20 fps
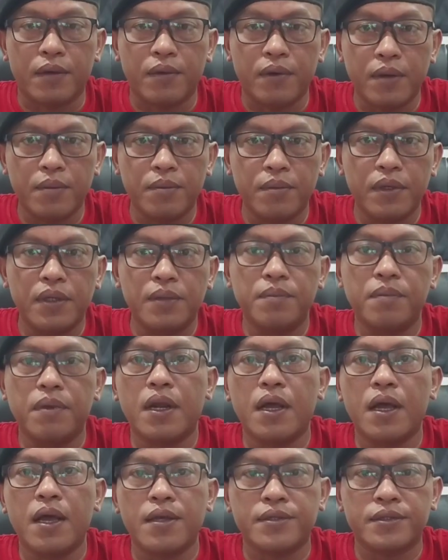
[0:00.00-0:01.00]
kawan beli
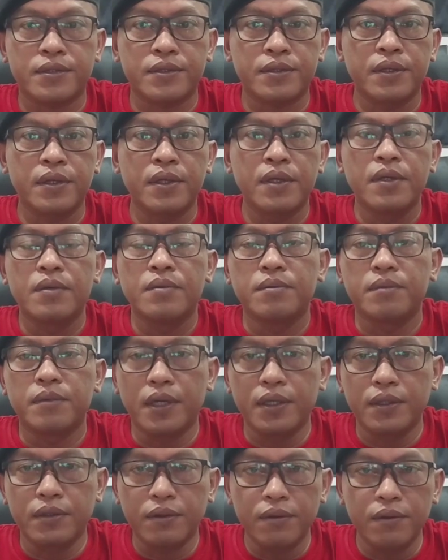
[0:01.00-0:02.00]
beras
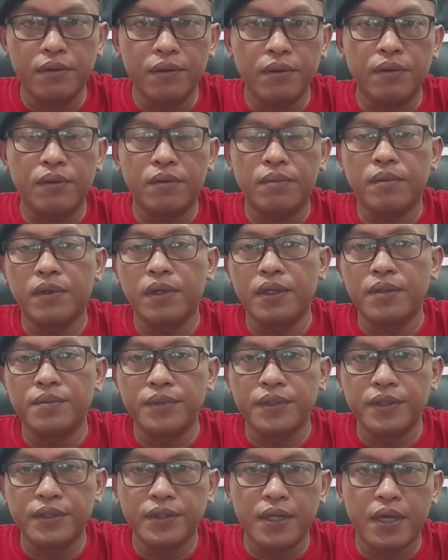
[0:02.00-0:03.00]
beli telur beli
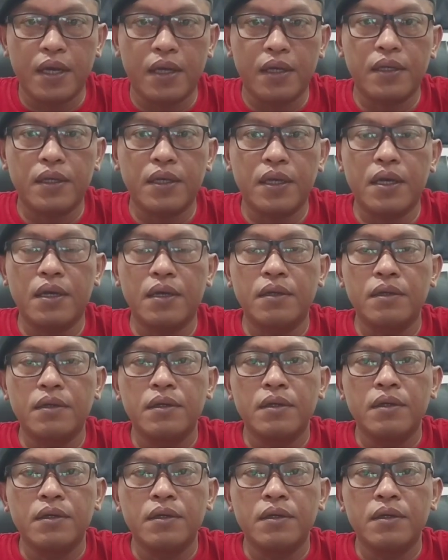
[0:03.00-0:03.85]
minyak ya